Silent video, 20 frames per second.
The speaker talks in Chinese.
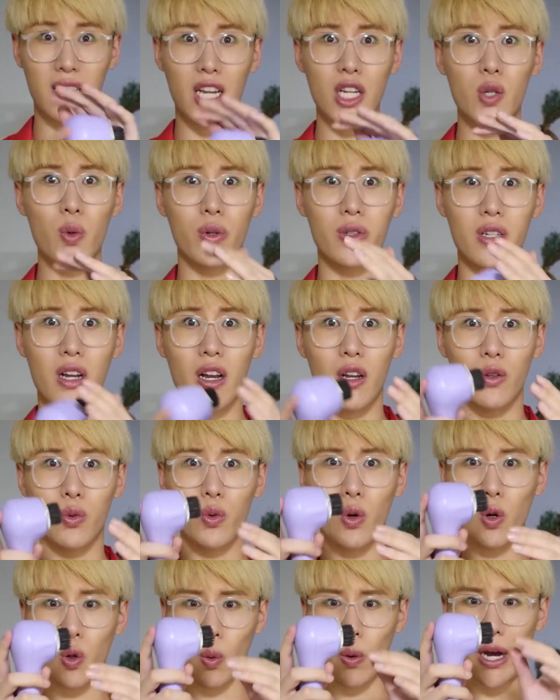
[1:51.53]
但是我知道很
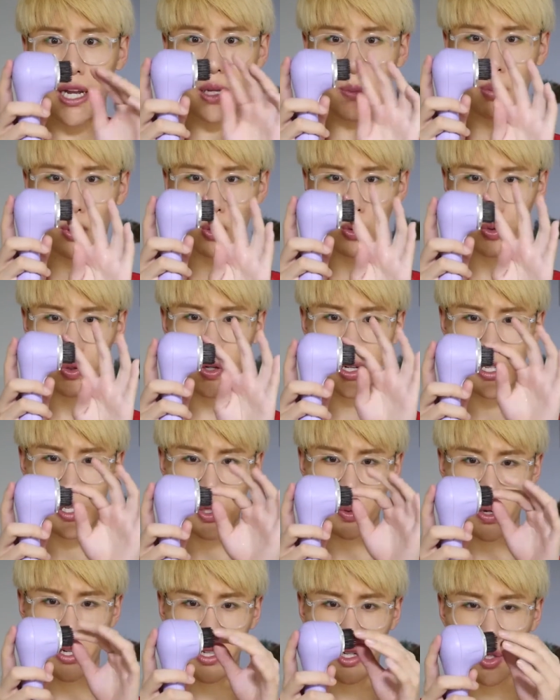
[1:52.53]
多国外的博主都很
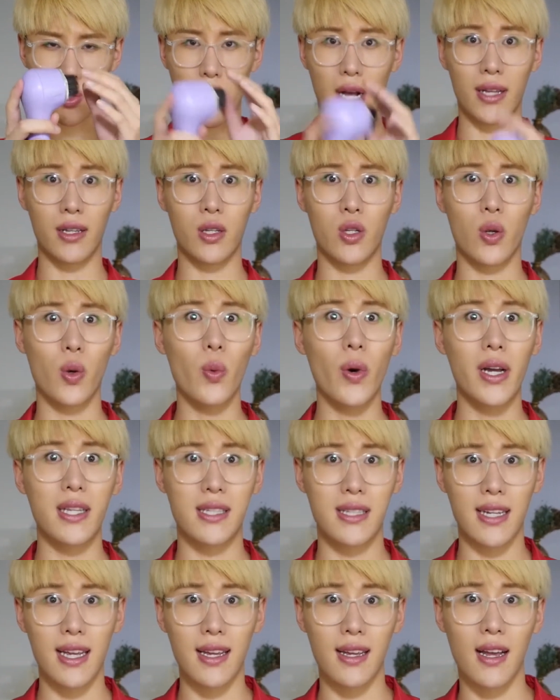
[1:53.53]
喜欢这个刷子，所以我也
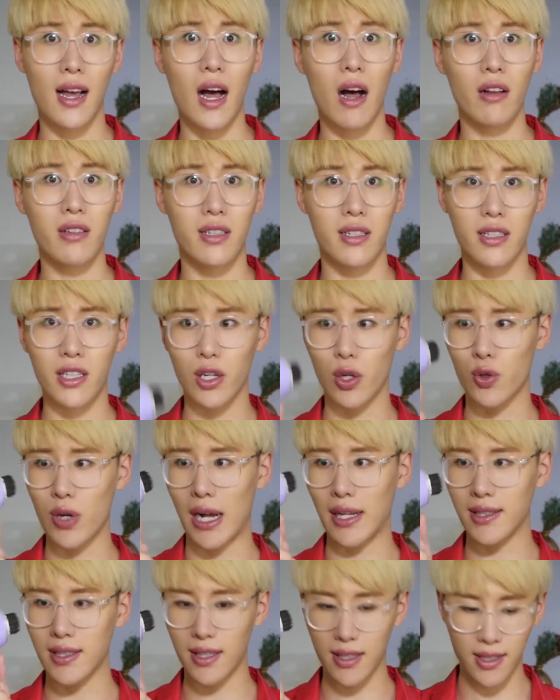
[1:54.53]
今天很好奇这个
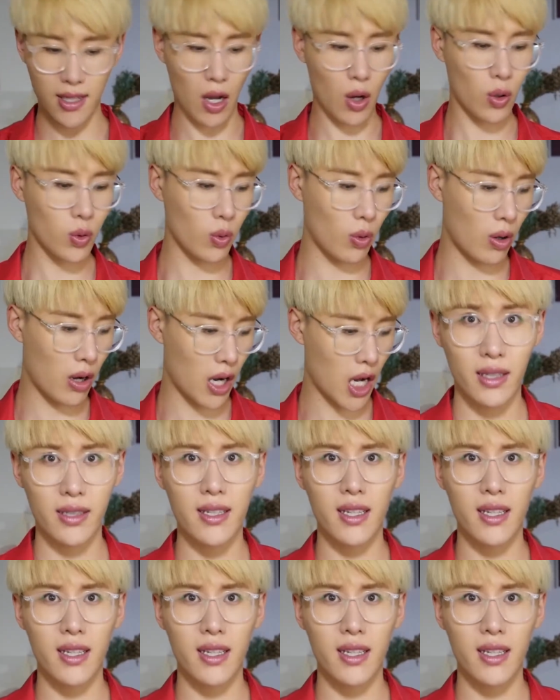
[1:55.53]
刷子的效果。